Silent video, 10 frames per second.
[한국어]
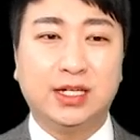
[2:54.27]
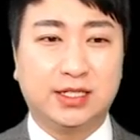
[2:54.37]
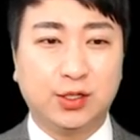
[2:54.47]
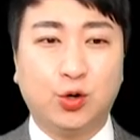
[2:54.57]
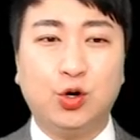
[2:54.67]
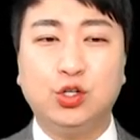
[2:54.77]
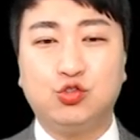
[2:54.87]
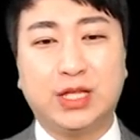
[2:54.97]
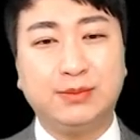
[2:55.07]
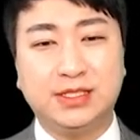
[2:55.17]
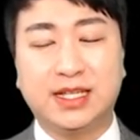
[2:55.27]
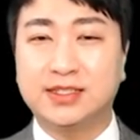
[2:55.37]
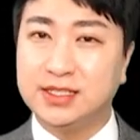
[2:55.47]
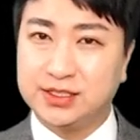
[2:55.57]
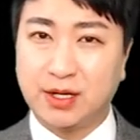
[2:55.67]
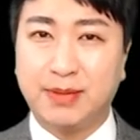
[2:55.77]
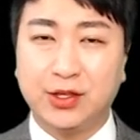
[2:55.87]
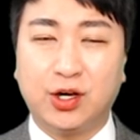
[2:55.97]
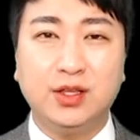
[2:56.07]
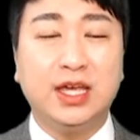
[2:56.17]
그리고 유사한 진단금
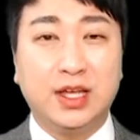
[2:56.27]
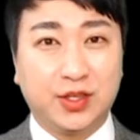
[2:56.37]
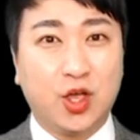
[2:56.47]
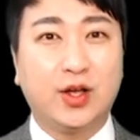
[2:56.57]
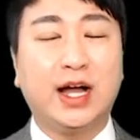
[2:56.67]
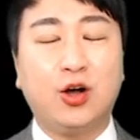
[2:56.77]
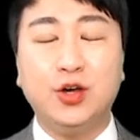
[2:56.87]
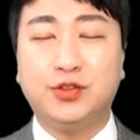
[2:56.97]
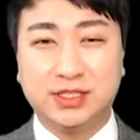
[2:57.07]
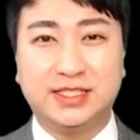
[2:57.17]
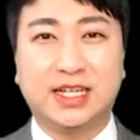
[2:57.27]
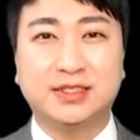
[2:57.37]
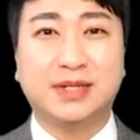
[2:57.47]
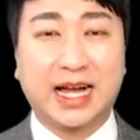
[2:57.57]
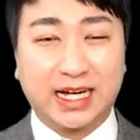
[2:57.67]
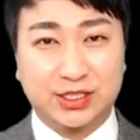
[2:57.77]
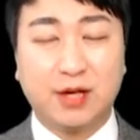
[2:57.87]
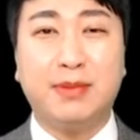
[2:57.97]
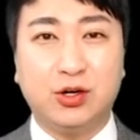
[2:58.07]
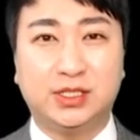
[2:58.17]
1천만원, 내열과 허위성 진단금 각각
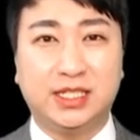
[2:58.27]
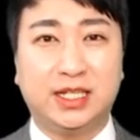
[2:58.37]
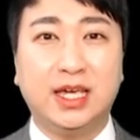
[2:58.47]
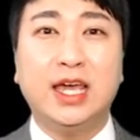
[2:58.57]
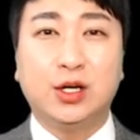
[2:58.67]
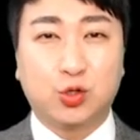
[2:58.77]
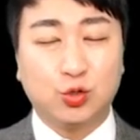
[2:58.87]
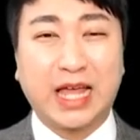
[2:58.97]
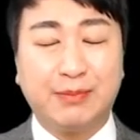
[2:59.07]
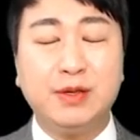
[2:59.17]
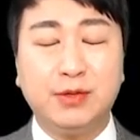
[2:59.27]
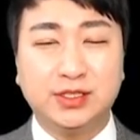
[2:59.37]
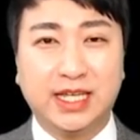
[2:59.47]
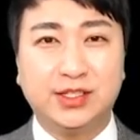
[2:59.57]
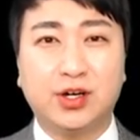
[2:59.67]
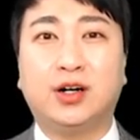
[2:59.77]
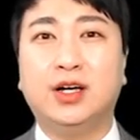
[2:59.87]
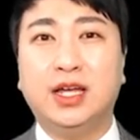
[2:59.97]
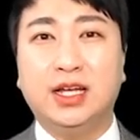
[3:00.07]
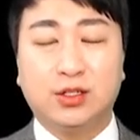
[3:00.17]
1천만원씩, 그리고 납입 면제죠.
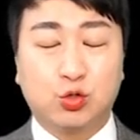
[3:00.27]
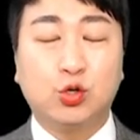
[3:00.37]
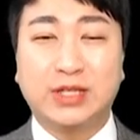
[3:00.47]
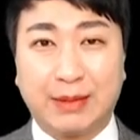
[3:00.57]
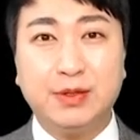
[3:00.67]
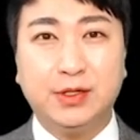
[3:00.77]
그리고 납입